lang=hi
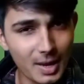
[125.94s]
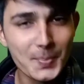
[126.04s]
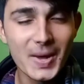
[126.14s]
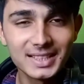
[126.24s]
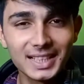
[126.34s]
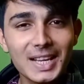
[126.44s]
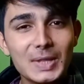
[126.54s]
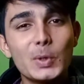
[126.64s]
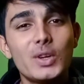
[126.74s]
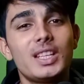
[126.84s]
अब बात करें इन
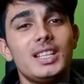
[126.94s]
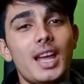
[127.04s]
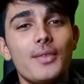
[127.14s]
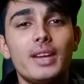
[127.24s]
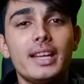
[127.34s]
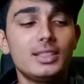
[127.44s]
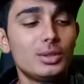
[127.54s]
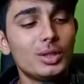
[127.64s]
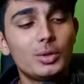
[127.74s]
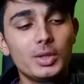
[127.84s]
दोनों की लाइफ लाइन की तो
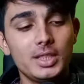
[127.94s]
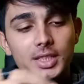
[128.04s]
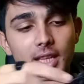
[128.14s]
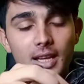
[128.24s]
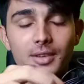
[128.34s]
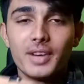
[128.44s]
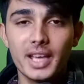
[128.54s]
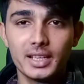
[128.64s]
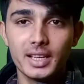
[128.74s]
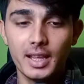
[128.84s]
देखो ये एक वायर
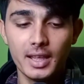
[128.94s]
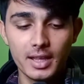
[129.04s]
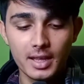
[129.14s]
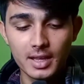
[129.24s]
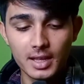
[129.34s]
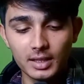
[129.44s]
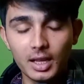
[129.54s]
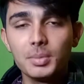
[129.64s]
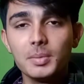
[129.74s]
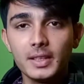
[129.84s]
है
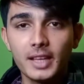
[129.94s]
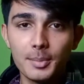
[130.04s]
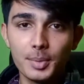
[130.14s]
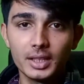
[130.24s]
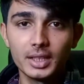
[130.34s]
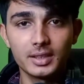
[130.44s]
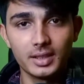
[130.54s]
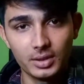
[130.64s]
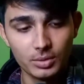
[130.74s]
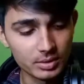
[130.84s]
कभी भी कहीं पे अटक के
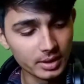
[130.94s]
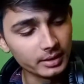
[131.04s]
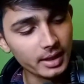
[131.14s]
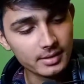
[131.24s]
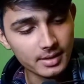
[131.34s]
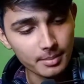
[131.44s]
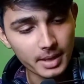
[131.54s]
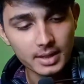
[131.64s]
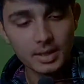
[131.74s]
टूट सकता है इसका माइक